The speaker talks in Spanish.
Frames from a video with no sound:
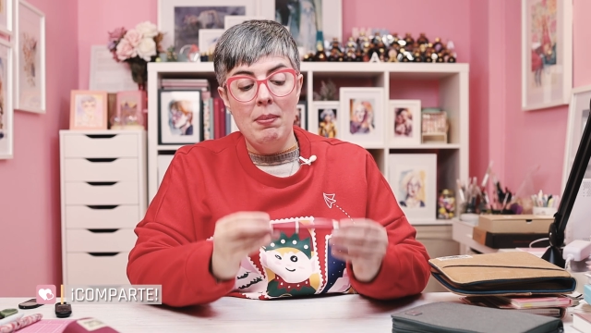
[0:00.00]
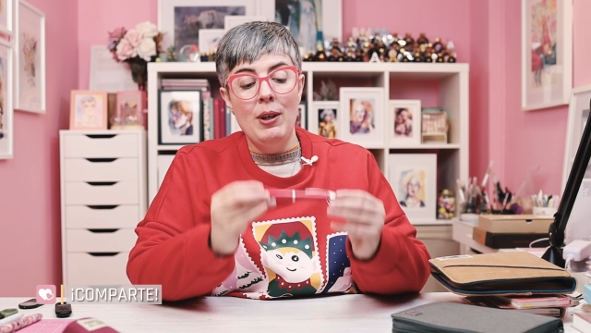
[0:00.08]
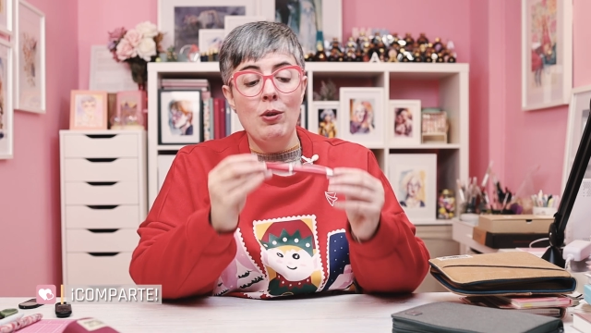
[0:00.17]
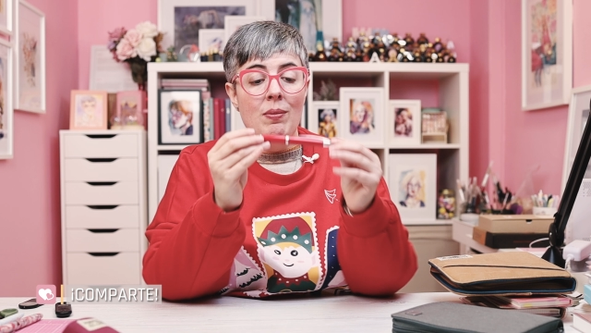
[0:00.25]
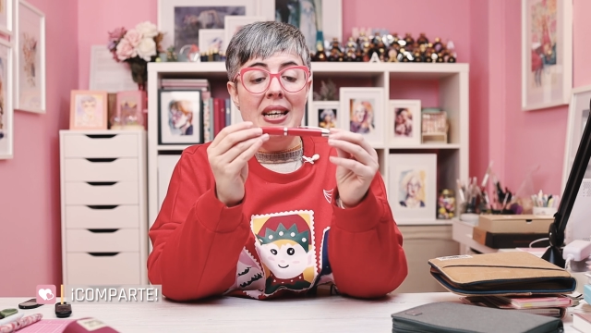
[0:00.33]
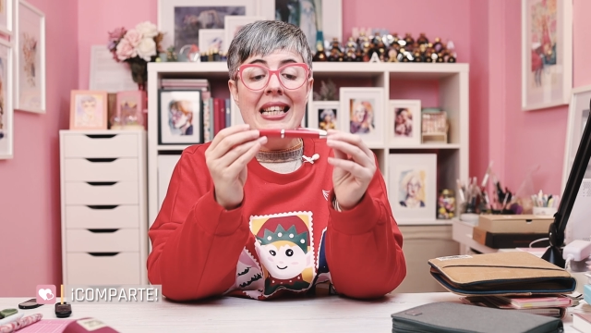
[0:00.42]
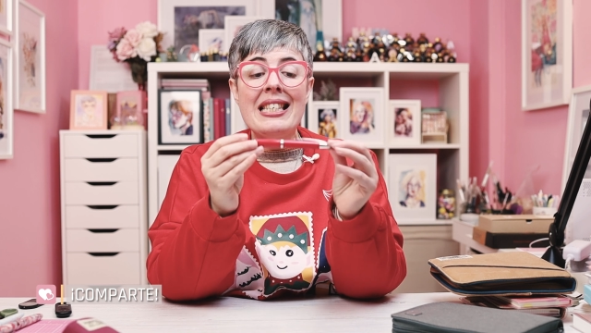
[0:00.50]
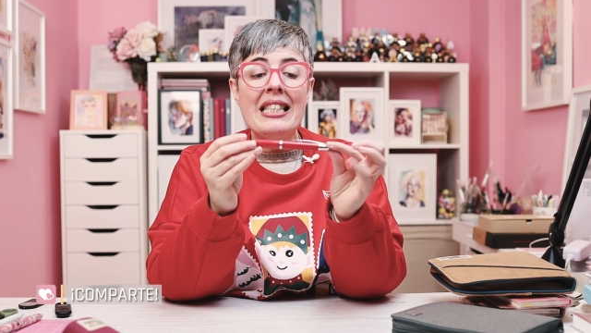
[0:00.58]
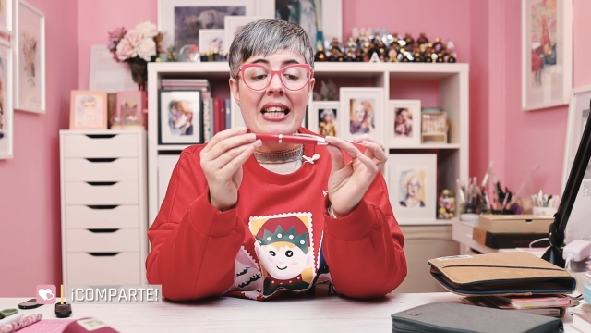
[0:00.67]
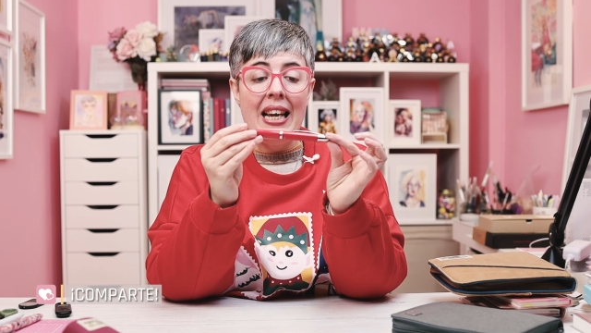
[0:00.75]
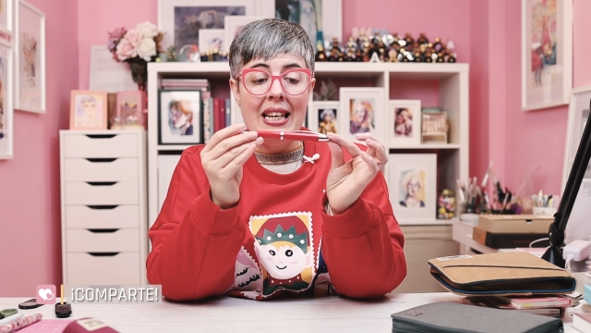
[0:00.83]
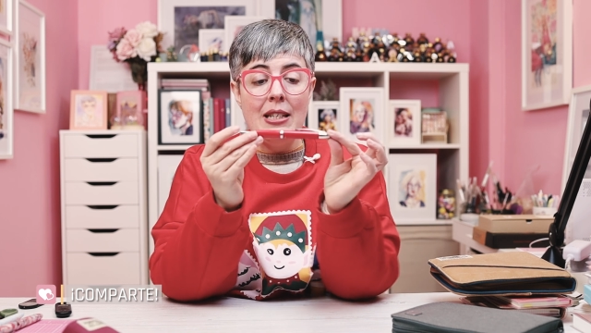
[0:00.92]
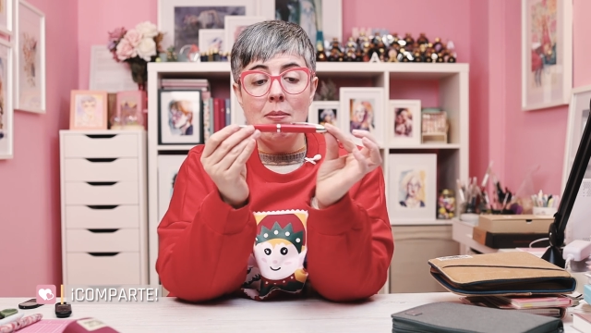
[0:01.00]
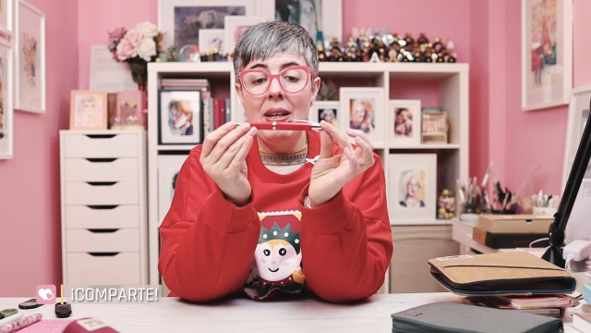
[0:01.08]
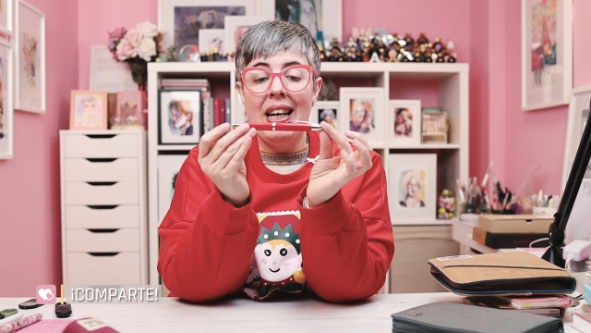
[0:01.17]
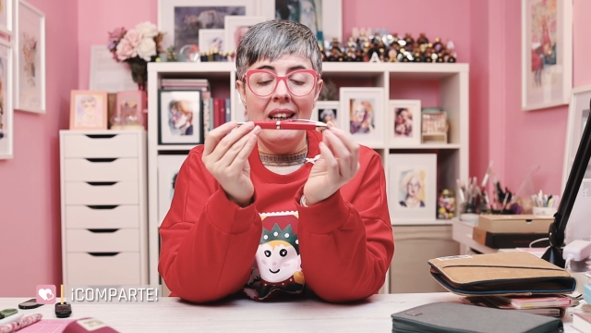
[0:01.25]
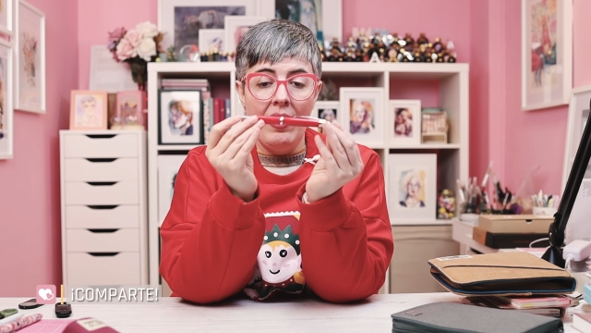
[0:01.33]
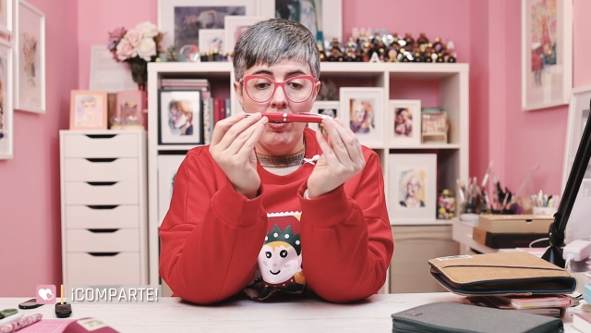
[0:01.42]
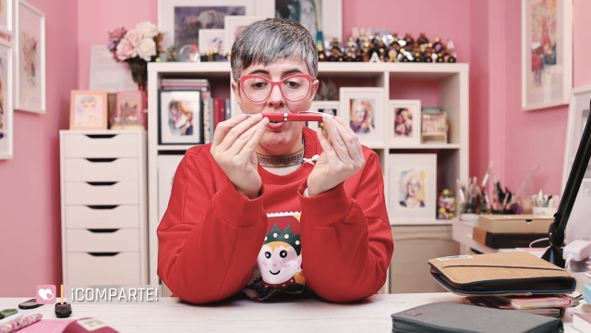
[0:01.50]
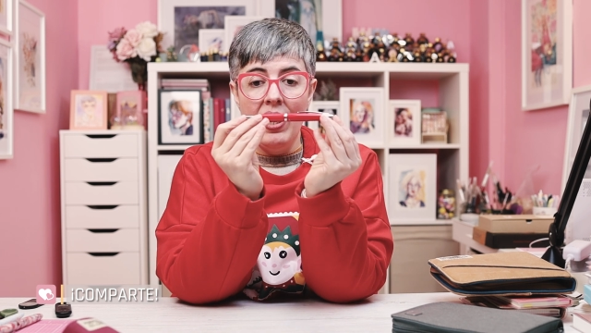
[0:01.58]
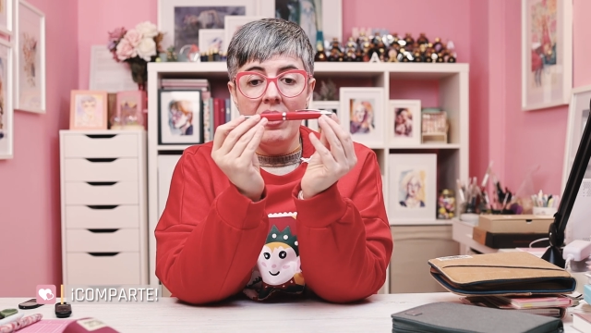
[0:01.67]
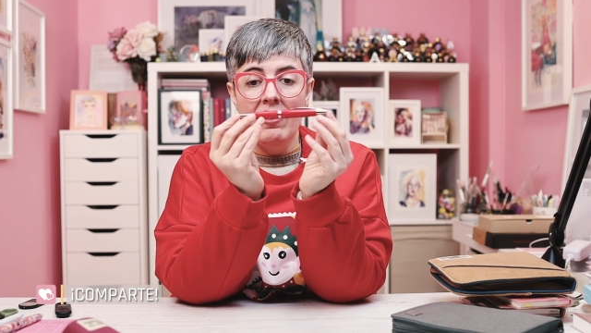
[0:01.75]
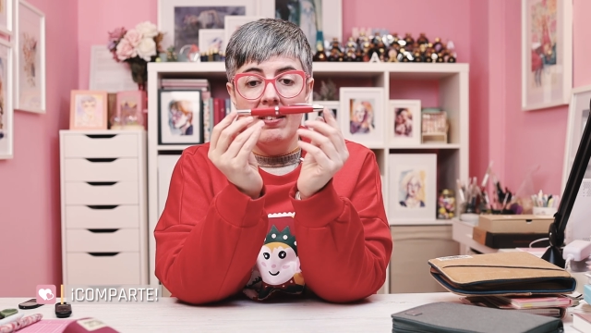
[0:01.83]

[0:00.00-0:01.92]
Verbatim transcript: Pero esta es mi ganadora